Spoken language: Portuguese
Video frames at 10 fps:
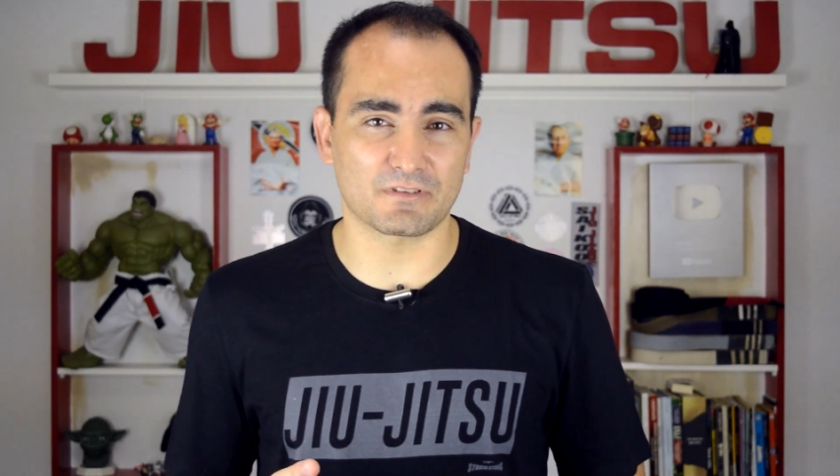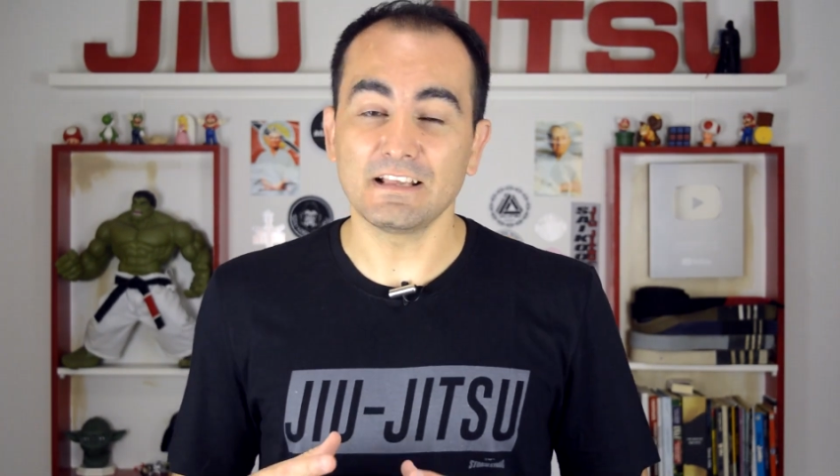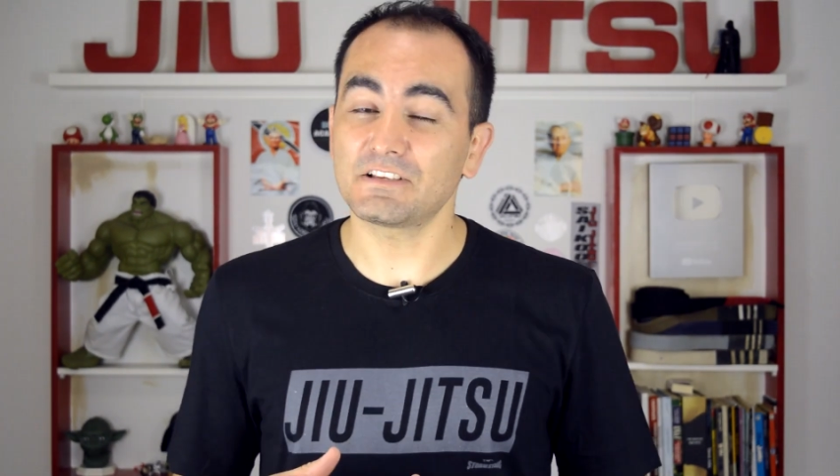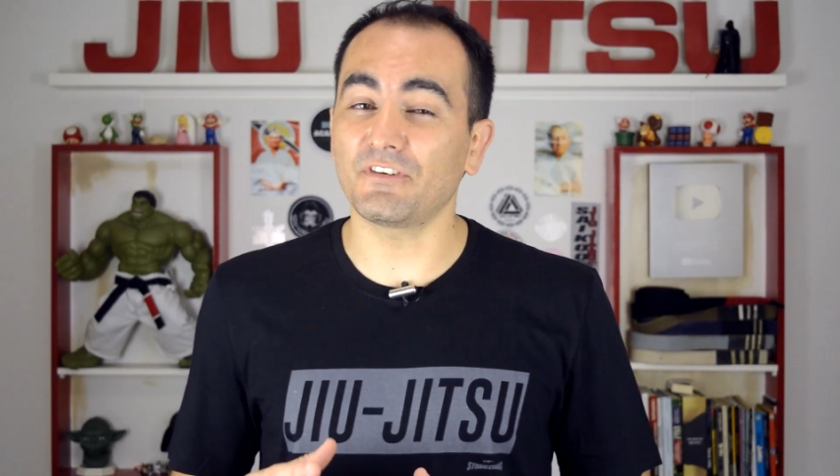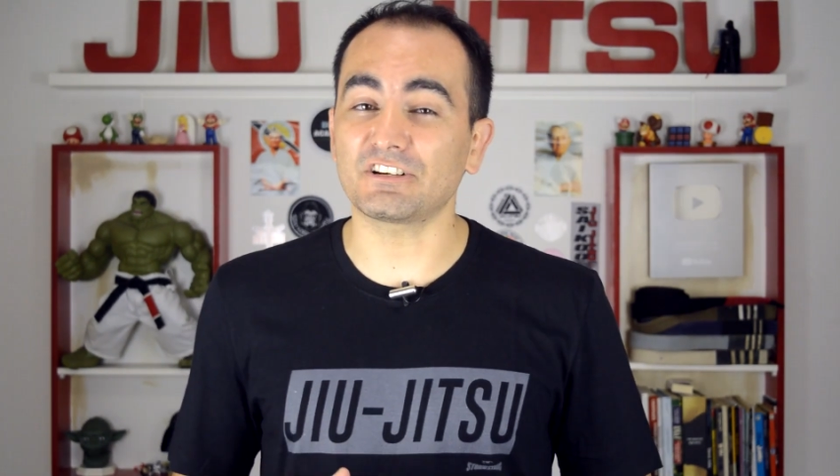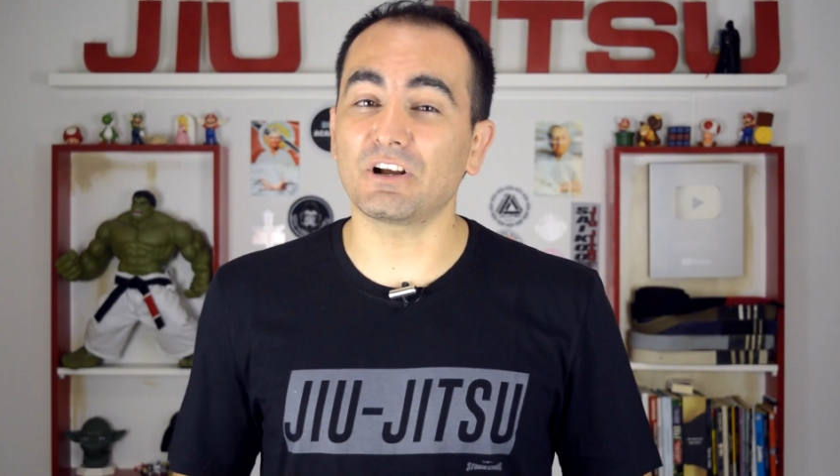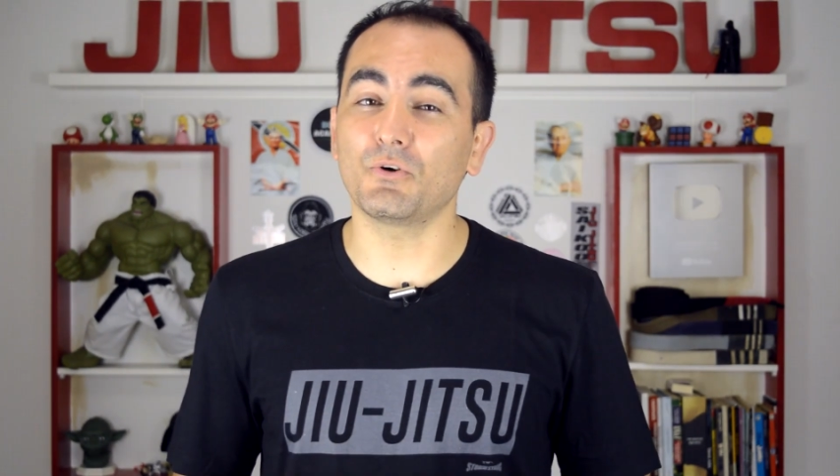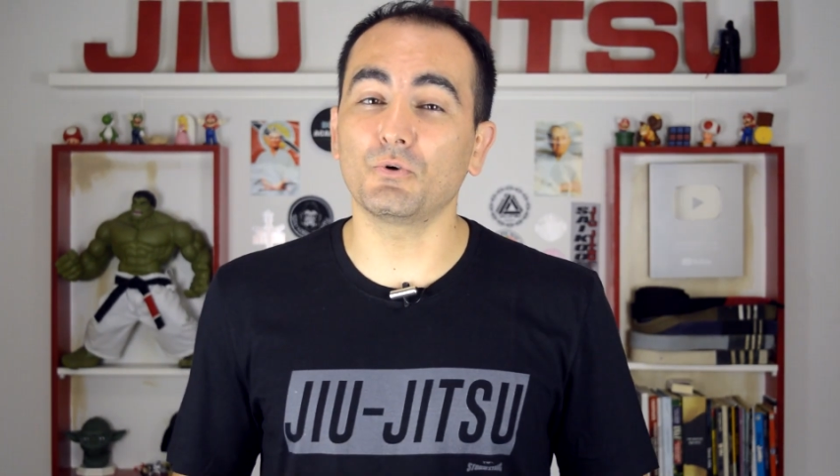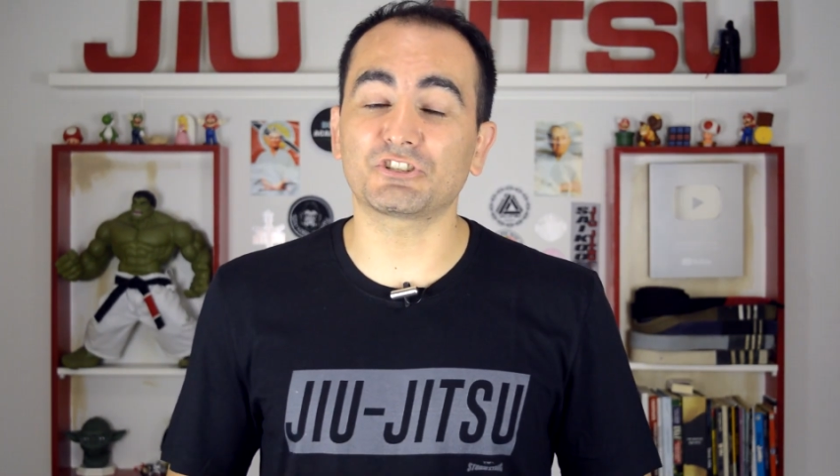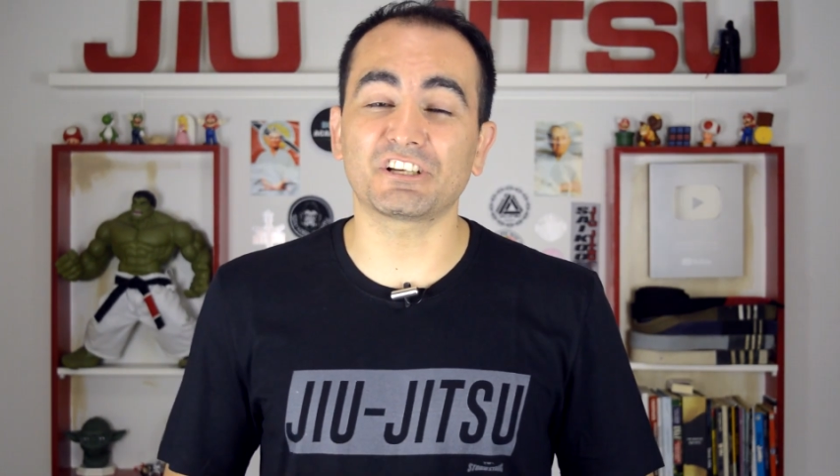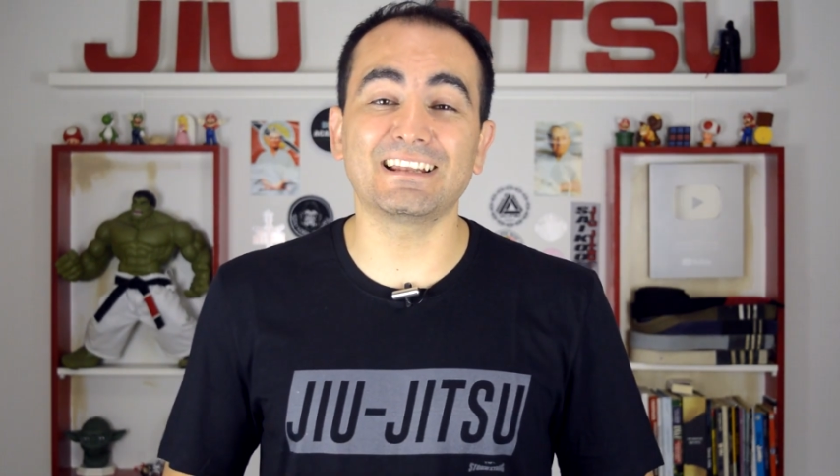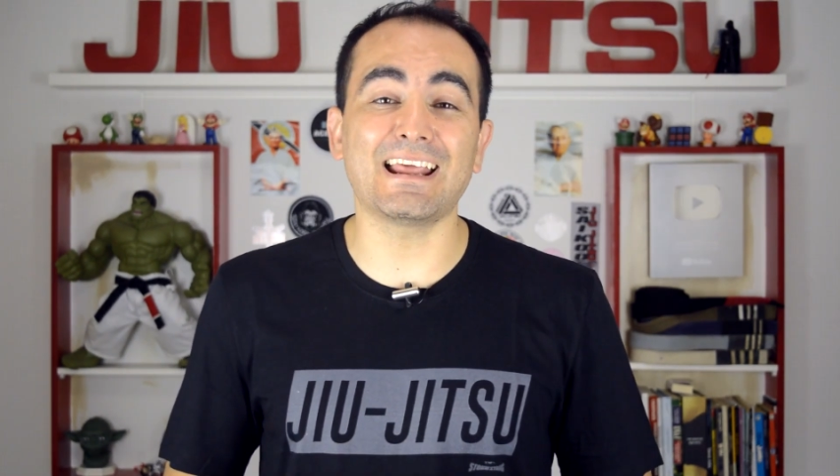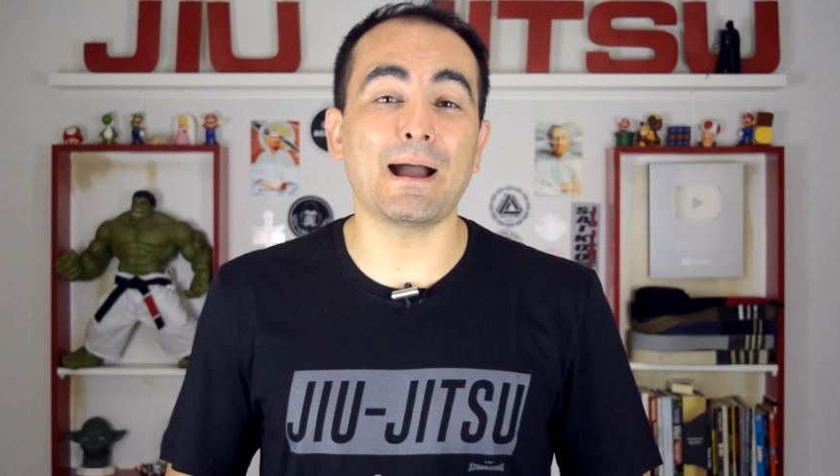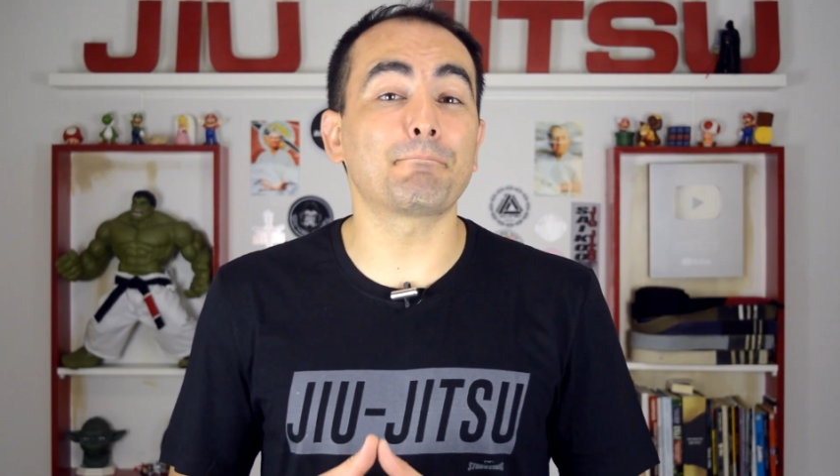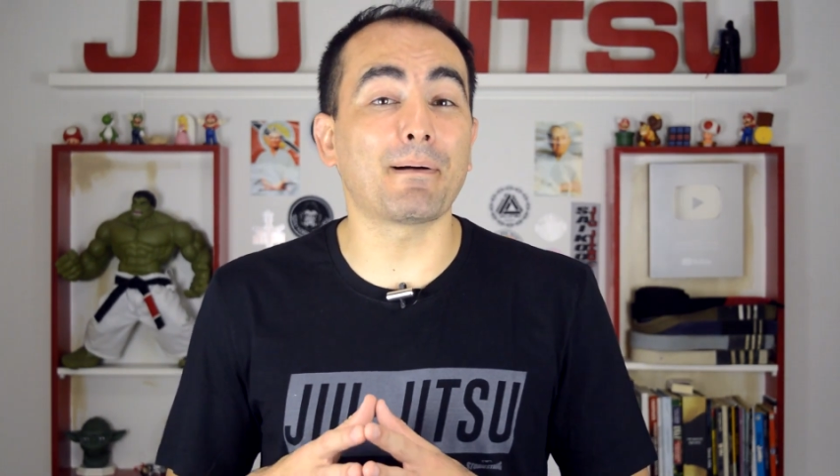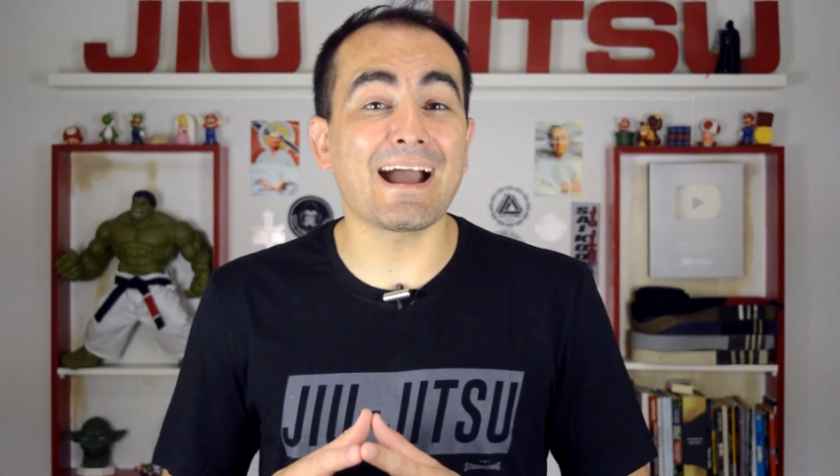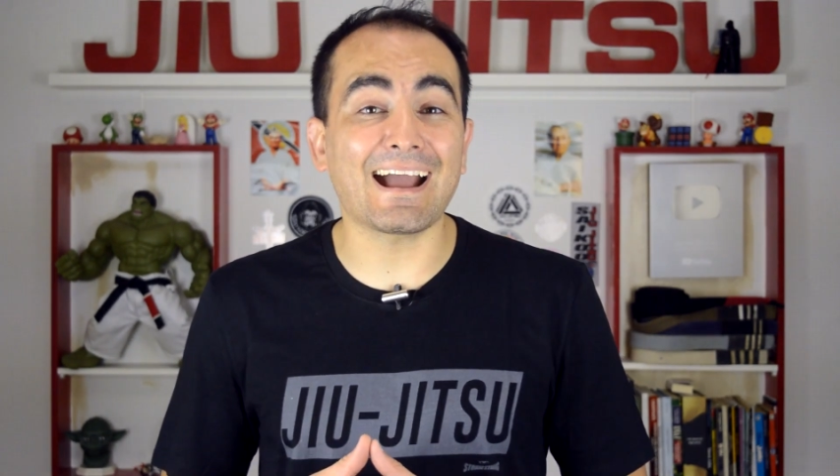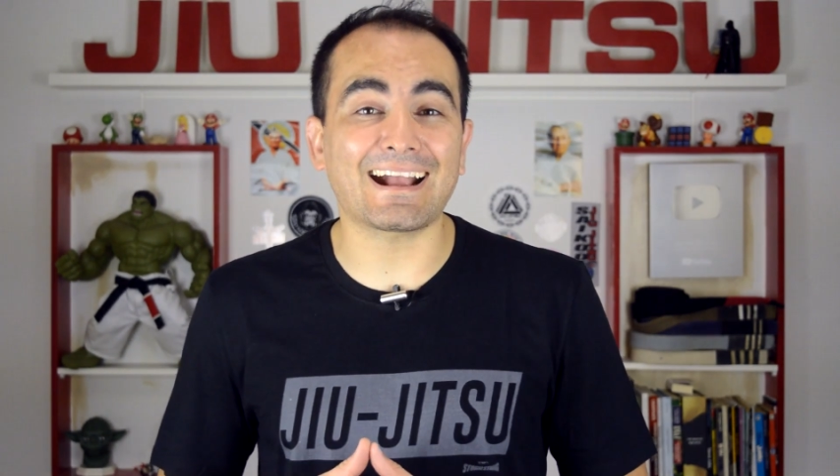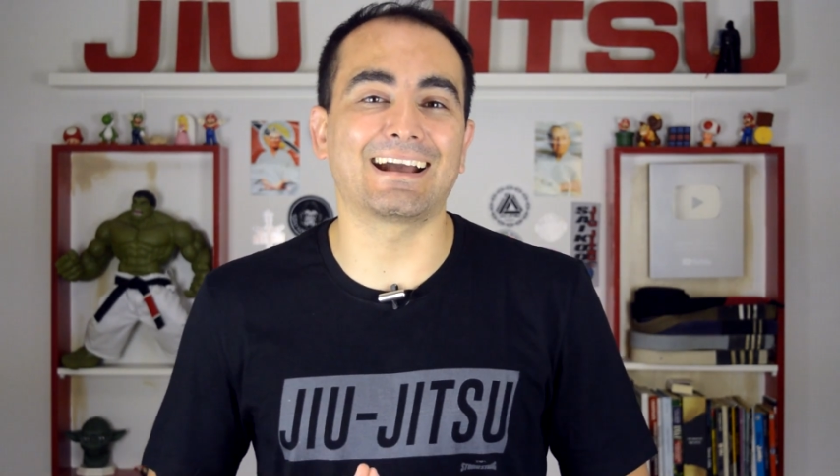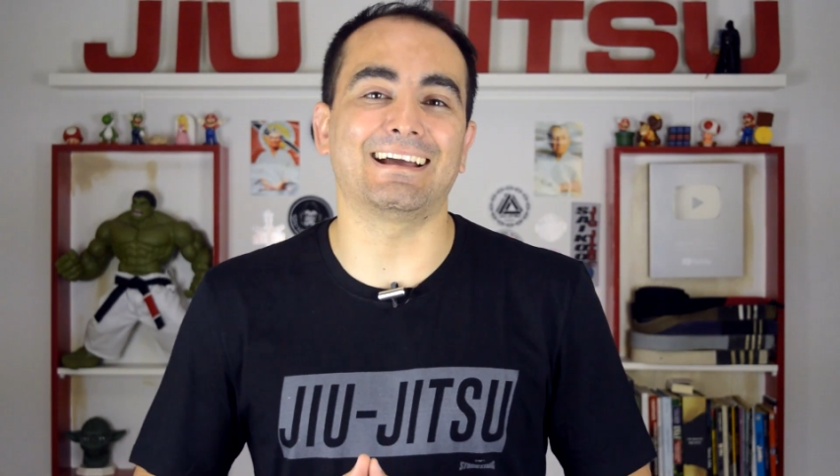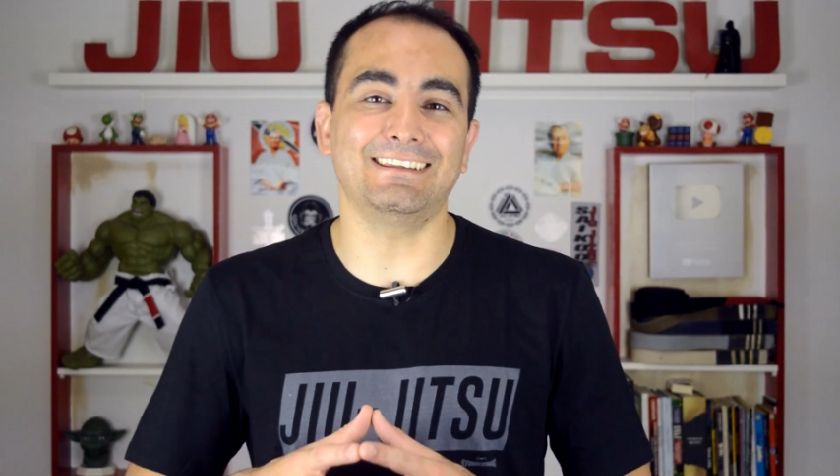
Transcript: esse faixa roxa ele apaga